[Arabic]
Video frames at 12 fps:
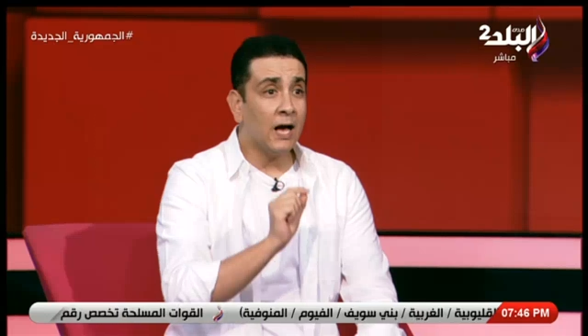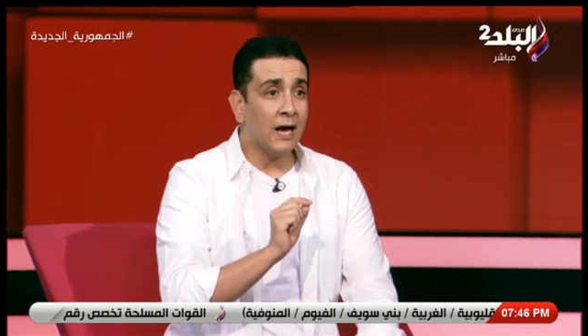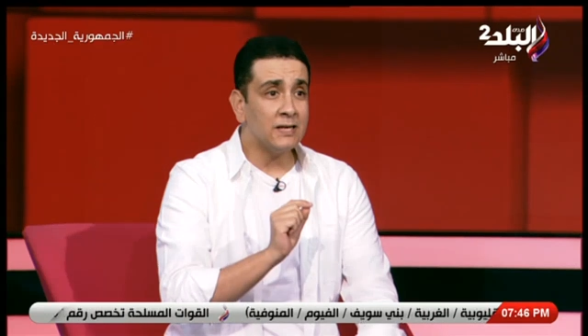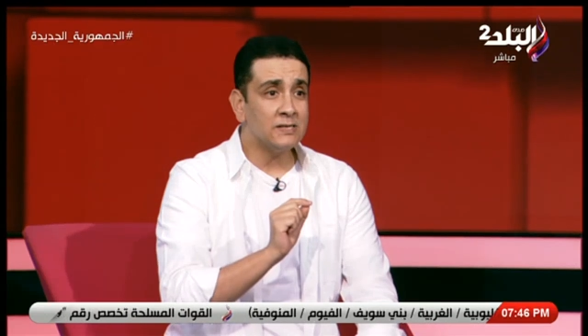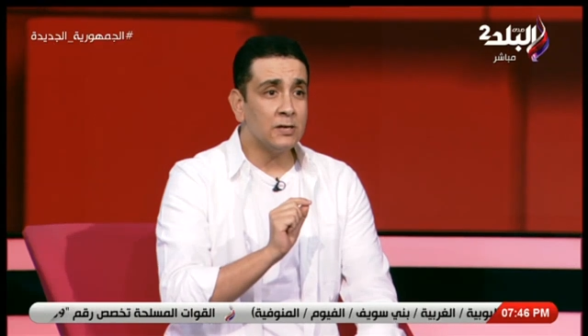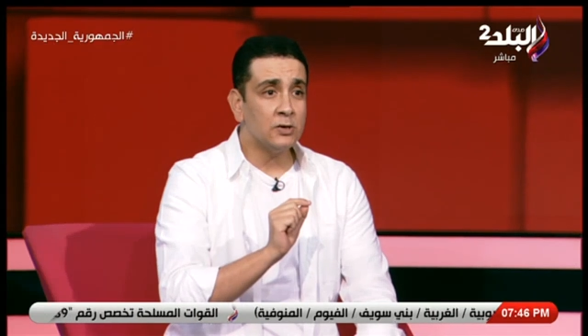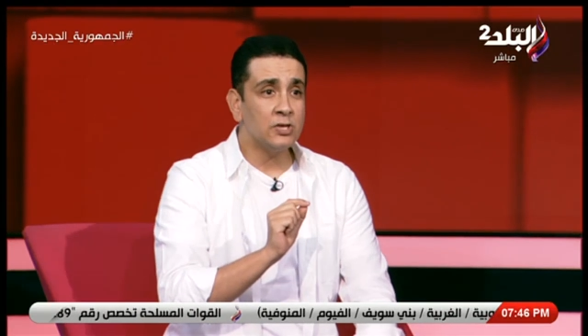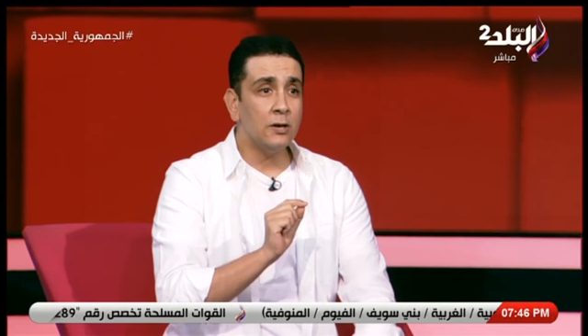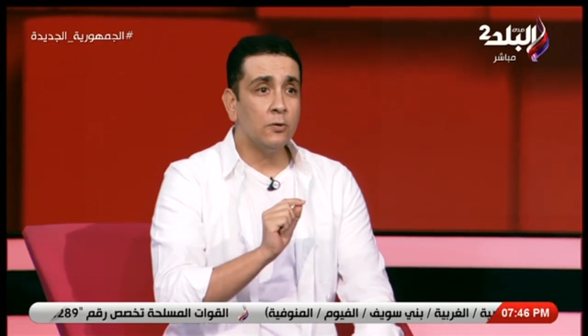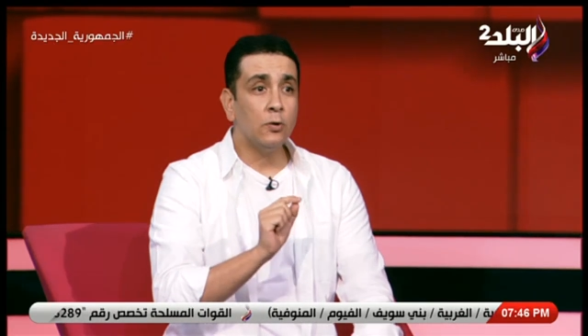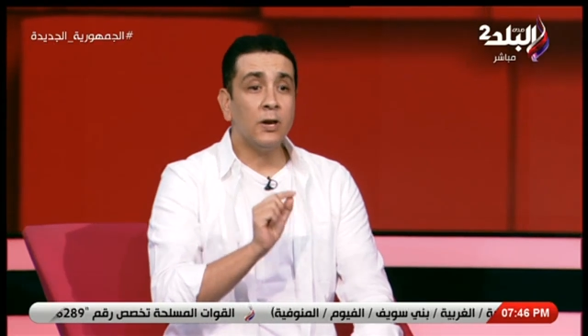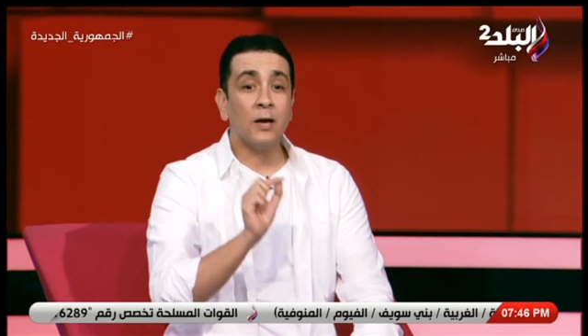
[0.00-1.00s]
الله عز
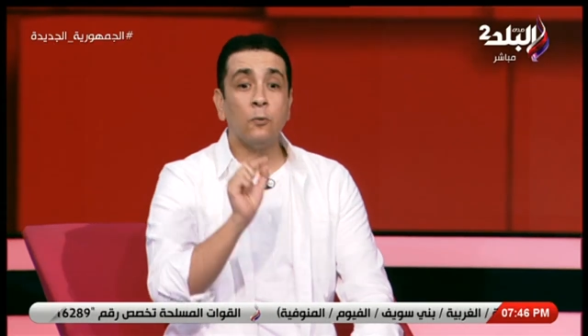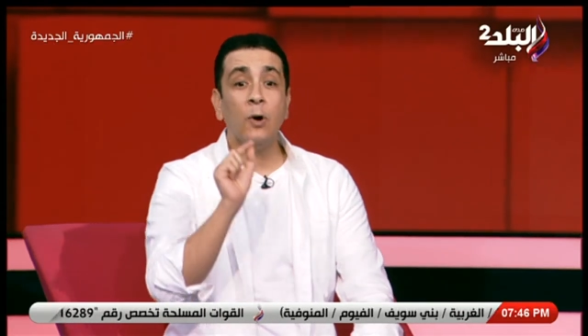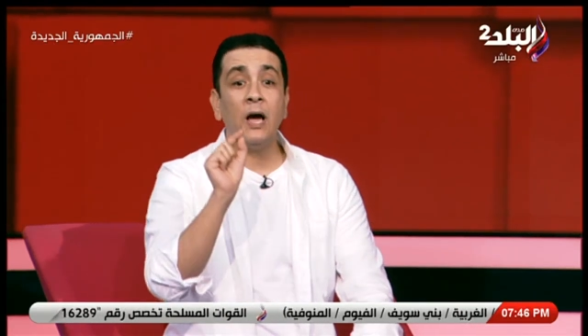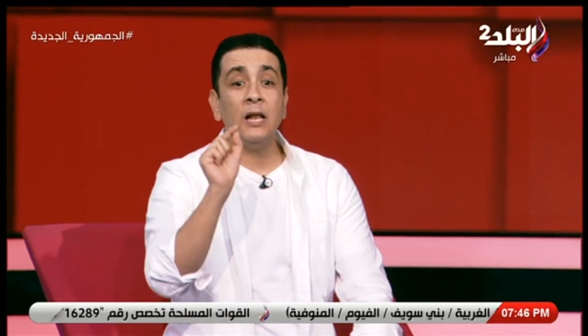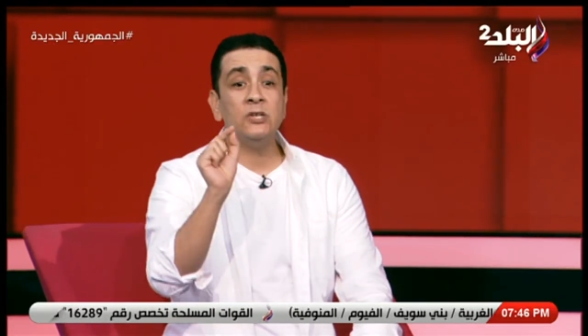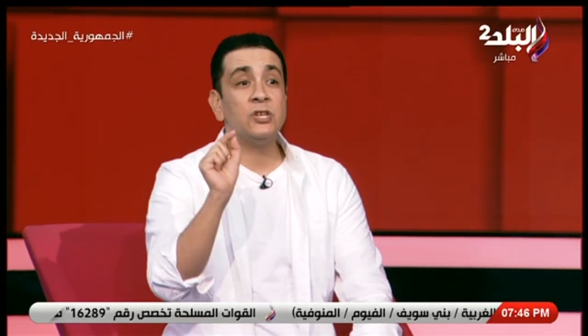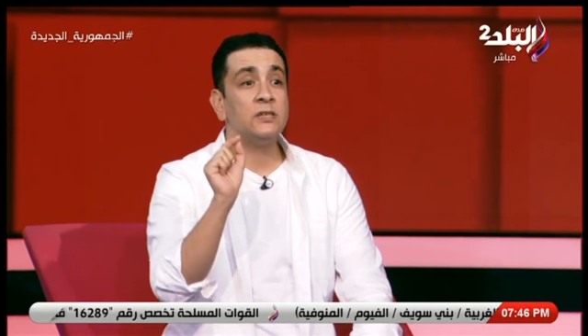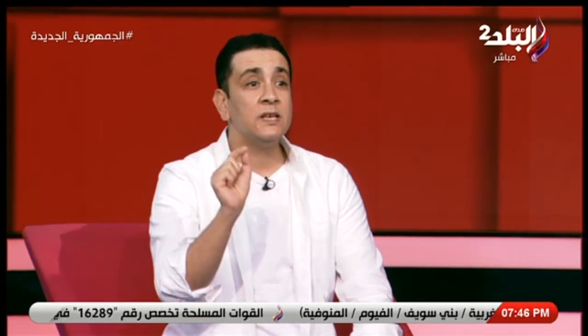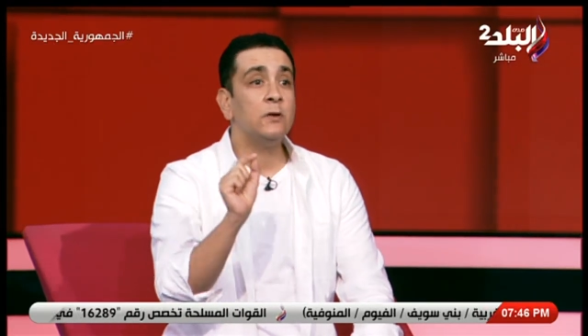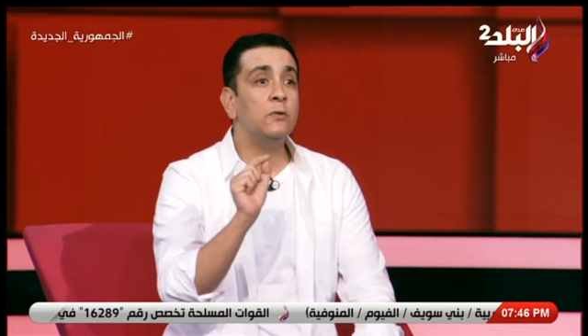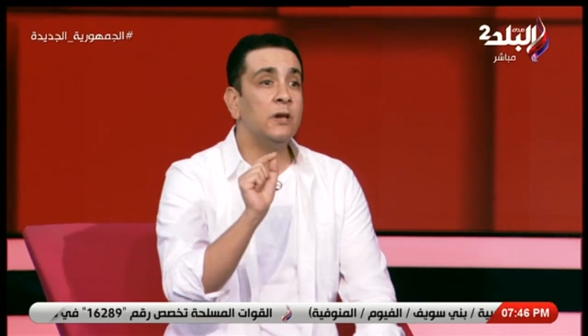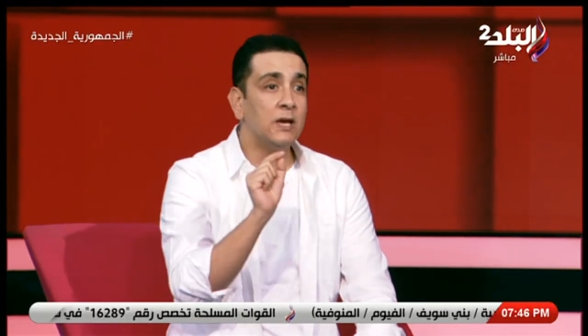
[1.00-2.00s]
وجل يقول لك وهل
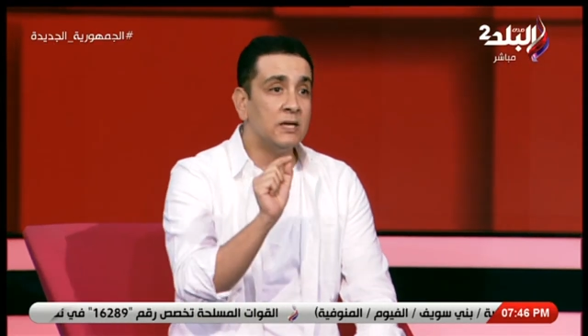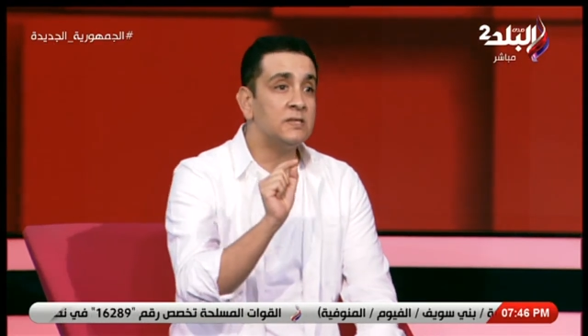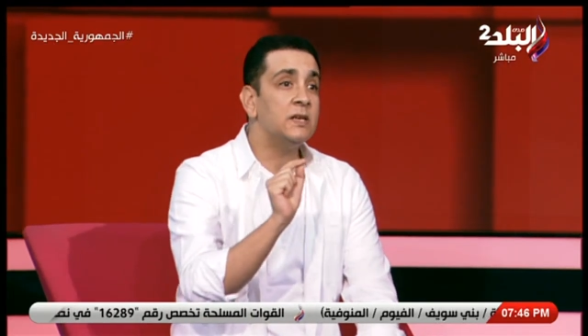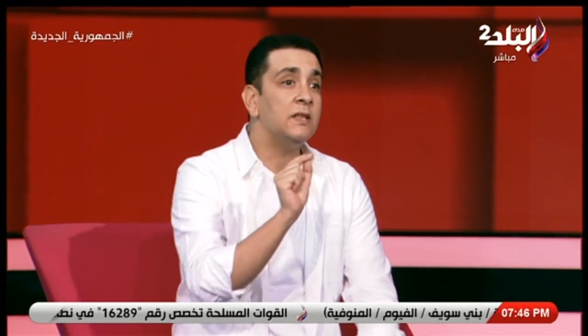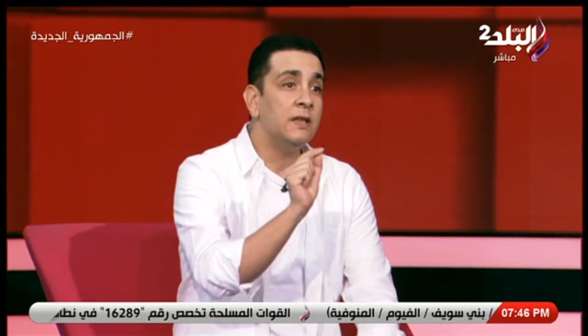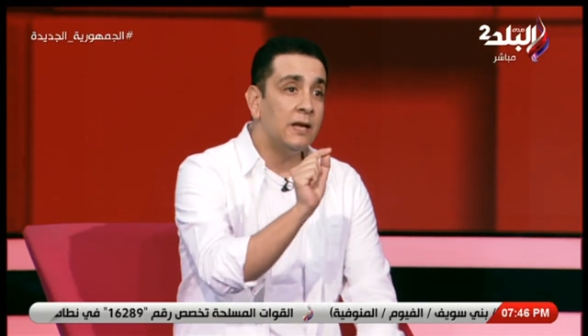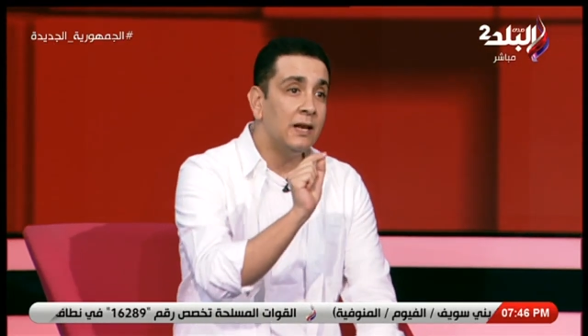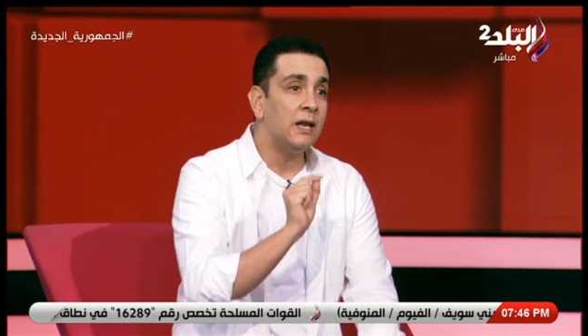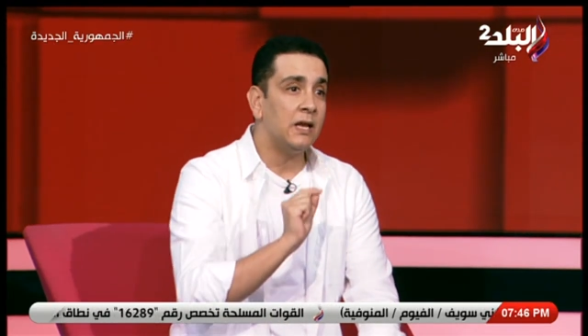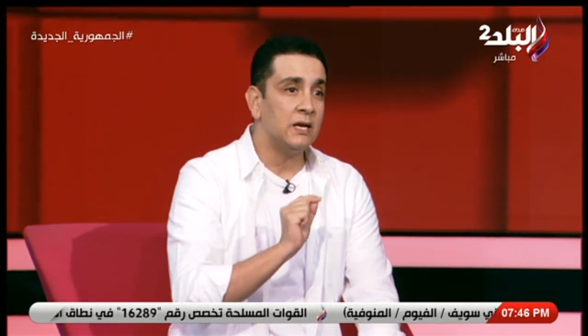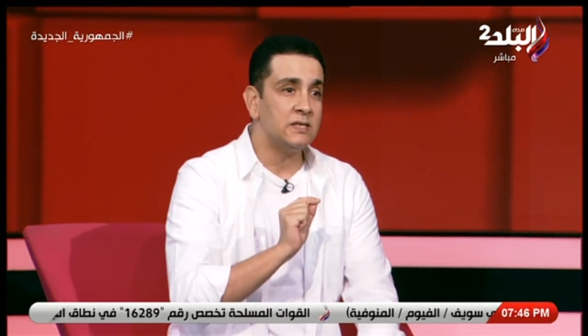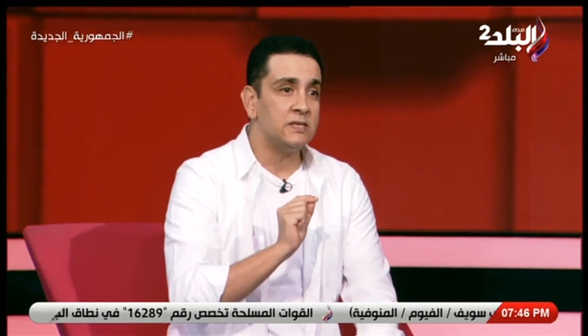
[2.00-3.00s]
جزاء الإحسان إلا
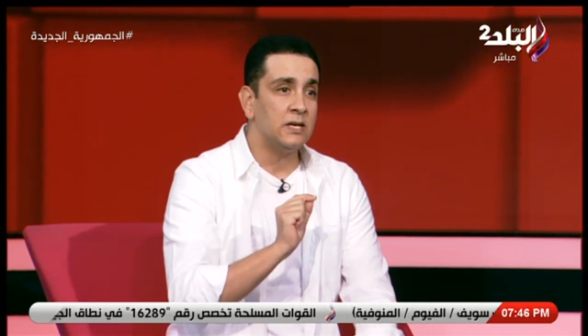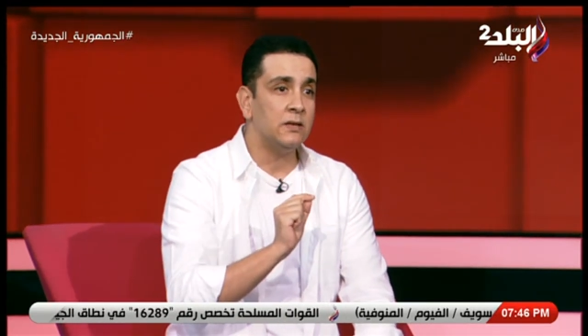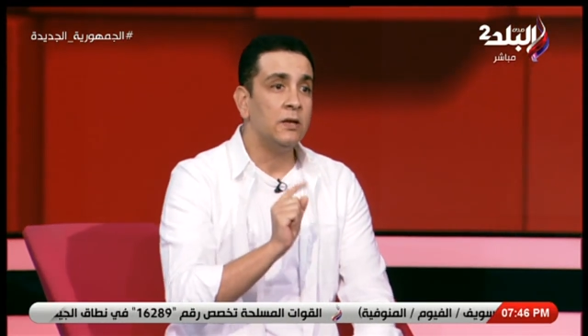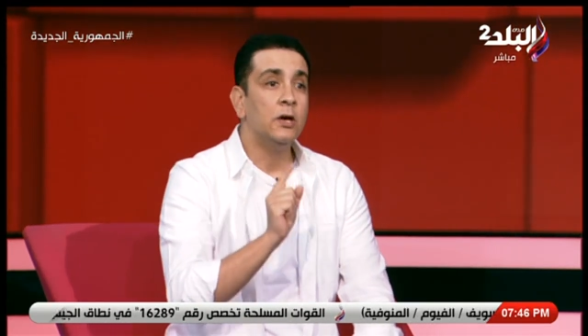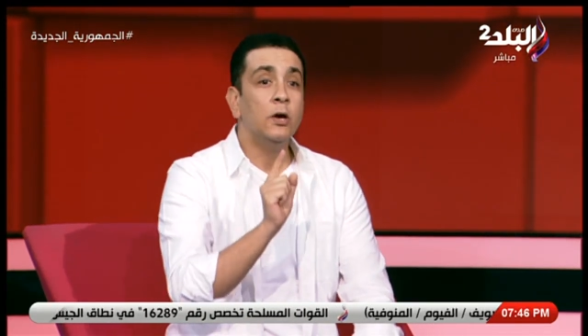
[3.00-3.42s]
الإحسان